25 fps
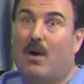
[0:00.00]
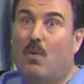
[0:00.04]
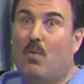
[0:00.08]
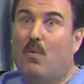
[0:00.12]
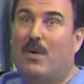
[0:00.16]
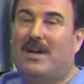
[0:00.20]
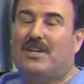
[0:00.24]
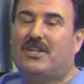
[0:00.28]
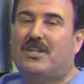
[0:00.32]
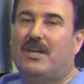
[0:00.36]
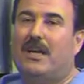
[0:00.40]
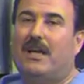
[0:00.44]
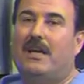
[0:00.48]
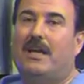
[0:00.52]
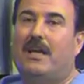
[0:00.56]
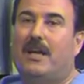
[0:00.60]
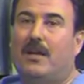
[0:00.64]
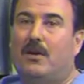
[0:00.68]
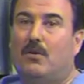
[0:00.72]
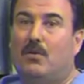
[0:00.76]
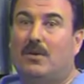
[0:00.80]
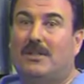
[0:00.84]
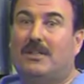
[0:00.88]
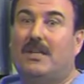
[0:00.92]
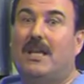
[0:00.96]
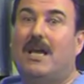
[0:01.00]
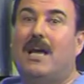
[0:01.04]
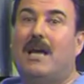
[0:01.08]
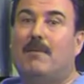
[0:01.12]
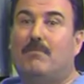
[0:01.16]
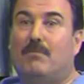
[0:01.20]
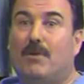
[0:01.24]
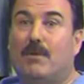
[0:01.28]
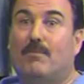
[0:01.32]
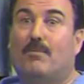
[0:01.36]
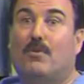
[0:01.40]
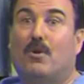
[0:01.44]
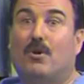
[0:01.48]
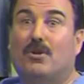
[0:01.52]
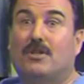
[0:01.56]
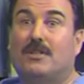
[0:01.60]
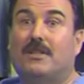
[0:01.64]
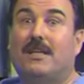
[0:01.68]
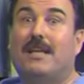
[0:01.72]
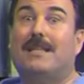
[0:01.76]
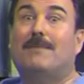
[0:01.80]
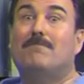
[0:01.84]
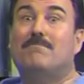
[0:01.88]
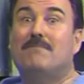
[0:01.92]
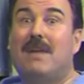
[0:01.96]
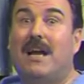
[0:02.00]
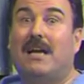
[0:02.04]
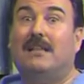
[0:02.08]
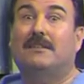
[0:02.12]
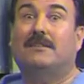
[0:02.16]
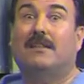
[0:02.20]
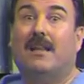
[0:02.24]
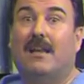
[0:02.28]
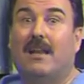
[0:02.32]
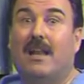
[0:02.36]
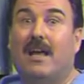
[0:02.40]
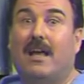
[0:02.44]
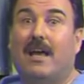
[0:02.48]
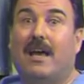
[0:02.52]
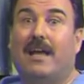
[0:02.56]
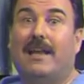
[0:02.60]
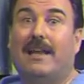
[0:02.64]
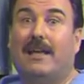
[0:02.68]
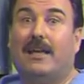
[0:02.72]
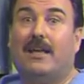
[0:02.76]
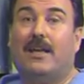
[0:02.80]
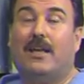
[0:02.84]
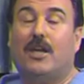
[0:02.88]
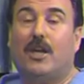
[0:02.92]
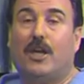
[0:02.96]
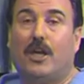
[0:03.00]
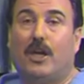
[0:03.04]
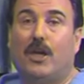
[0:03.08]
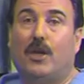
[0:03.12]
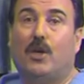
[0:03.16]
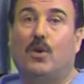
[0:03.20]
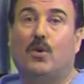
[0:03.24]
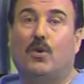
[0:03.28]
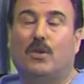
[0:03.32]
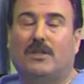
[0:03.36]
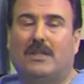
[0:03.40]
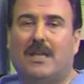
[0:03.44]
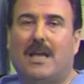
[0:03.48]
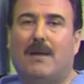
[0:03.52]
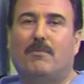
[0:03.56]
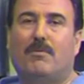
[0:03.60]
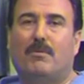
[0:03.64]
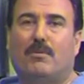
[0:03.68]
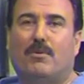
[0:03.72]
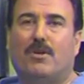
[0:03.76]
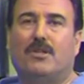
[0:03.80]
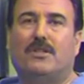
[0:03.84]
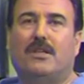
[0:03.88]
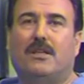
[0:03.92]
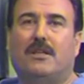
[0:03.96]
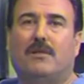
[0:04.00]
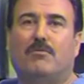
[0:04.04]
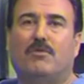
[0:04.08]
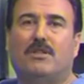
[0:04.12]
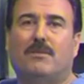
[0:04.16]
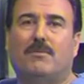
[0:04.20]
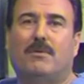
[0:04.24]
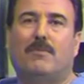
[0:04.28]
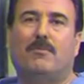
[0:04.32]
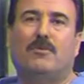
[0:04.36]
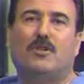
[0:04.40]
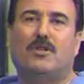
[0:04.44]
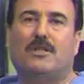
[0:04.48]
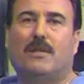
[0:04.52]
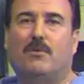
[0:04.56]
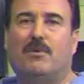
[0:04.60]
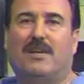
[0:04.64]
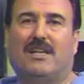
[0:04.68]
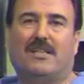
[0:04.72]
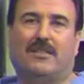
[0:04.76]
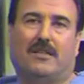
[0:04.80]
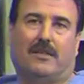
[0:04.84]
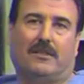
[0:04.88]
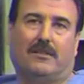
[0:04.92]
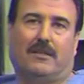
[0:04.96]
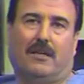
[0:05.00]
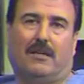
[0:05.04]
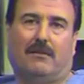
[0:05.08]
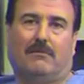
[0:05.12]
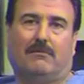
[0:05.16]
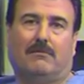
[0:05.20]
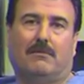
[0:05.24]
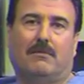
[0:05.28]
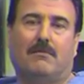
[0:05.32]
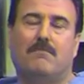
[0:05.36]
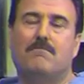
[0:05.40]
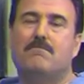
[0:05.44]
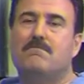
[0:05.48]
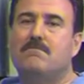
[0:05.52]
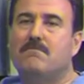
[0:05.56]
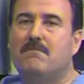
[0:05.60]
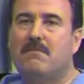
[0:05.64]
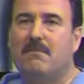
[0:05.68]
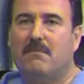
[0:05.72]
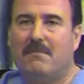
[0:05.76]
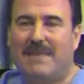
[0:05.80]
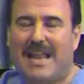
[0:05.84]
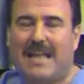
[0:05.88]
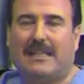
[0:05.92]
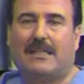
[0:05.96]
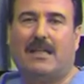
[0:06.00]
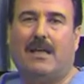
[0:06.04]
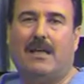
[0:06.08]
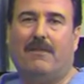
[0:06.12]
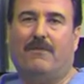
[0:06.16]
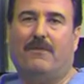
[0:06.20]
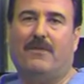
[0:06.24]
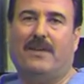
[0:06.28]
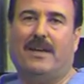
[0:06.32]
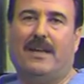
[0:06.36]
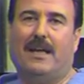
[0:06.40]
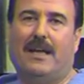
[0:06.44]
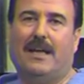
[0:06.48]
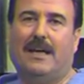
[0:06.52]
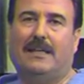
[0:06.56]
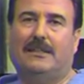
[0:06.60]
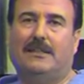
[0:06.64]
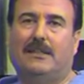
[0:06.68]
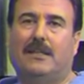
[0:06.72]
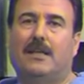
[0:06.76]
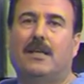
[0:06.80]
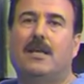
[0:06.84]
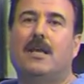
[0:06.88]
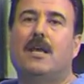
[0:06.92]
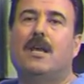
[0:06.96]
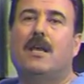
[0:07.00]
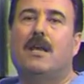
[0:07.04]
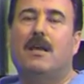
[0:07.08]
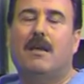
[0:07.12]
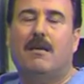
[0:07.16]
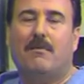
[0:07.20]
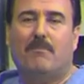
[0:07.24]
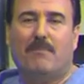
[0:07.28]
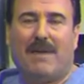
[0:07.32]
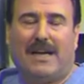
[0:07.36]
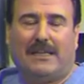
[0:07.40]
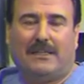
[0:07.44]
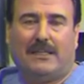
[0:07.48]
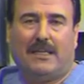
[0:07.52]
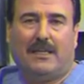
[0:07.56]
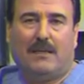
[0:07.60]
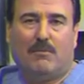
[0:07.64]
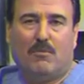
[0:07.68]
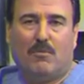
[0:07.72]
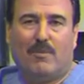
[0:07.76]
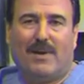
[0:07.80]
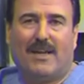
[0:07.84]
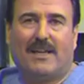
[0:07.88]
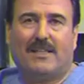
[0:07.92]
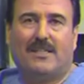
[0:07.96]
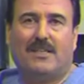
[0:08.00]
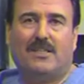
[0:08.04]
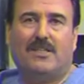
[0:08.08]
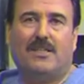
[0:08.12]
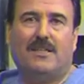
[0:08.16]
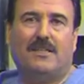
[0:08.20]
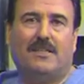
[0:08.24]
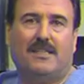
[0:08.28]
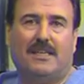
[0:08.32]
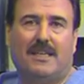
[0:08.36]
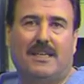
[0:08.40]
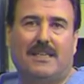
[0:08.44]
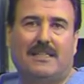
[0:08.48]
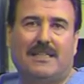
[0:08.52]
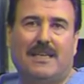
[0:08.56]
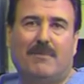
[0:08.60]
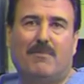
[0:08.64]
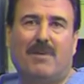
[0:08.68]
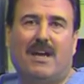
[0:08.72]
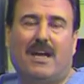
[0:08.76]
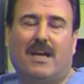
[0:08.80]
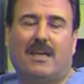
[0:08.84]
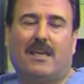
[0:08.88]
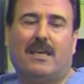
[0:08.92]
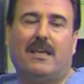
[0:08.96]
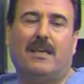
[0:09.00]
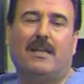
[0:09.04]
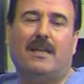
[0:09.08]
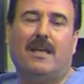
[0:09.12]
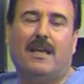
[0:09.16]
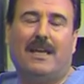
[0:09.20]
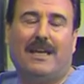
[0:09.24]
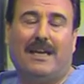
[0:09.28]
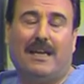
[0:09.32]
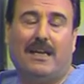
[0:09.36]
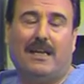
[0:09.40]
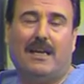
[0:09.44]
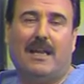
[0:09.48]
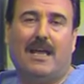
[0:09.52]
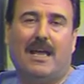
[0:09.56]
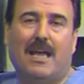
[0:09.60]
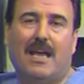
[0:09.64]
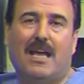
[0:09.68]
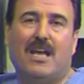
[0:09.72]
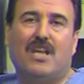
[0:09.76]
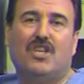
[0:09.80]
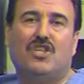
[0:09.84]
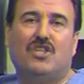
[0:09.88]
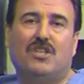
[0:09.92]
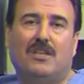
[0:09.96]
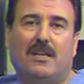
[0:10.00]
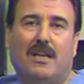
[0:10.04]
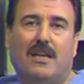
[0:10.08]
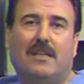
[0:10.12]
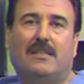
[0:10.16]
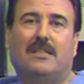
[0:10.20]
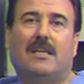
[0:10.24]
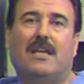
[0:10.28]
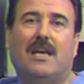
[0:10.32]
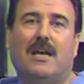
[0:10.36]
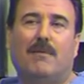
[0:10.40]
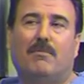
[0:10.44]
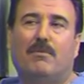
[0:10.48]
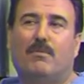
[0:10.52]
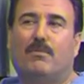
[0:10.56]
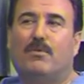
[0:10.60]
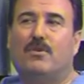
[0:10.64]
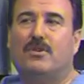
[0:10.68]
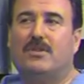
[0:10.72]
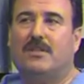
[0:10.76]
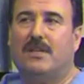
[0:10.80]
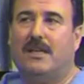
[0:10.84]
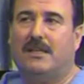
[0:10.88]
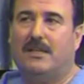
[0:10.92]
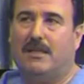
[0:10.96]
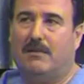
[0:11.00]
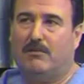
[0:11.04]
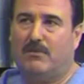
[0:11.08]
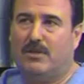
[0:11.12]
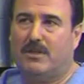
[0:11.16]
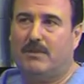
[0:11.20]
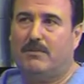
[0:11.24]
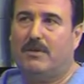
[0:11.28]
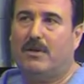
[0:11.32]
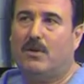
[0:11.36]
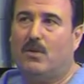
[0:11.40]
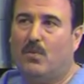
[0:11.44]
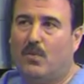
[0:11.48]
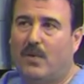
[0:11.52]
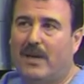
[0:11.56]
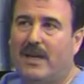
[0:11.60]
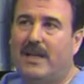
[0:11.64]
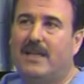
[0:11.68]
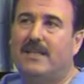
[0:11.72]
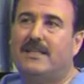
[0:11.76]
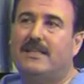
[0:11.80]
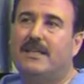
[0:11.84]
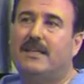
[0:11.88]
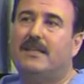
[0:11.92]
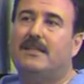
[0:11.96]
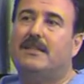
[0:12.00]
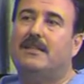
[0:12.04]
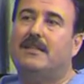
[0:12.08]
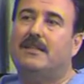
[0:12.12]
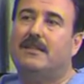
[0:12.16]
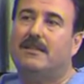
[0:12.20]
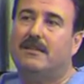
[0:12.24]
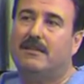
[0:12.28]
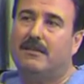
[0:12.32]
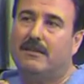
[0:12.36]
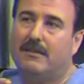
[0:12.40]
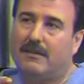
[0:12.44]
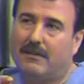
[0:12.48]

اول شغله انه التهاب البروستات ما تضل قلق انه التهاب البروستات المزمن بده يسوي لك سرطان لا تخاف منها هذه بعدين الممارسة الجنسية زي ما حكينا علاج لالتهاب البروستات المزمن وليست